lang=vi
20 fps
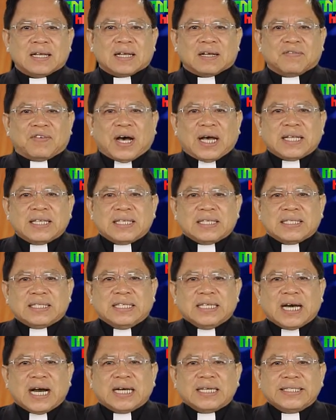Vậy
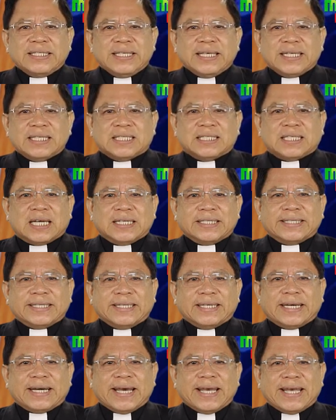dường như từng
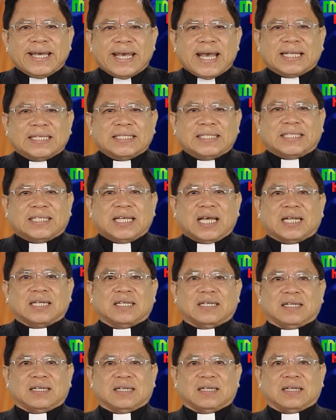người hiện
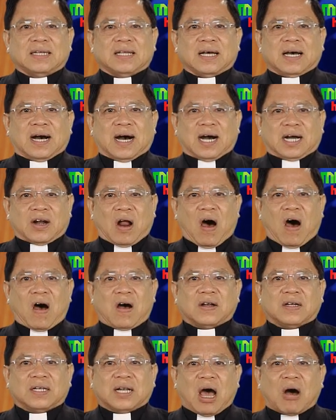diện ở
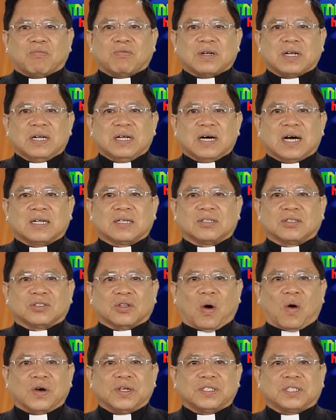đó đọc được
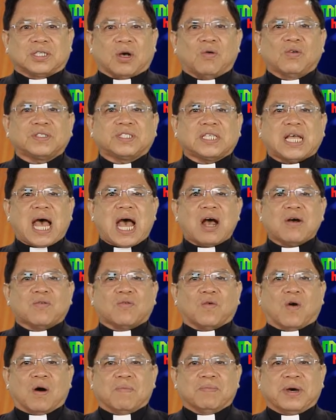tội xấu xa
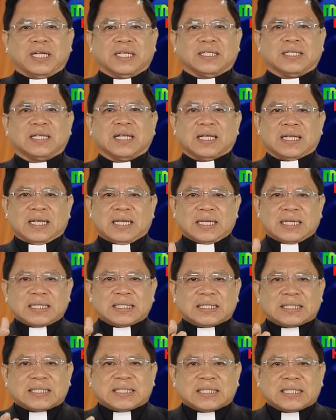của mình
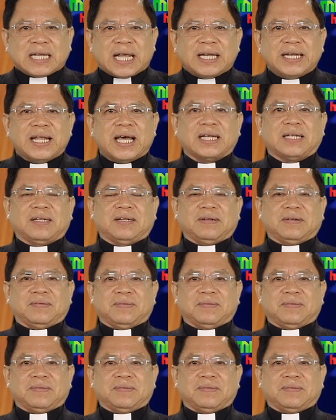trên đất.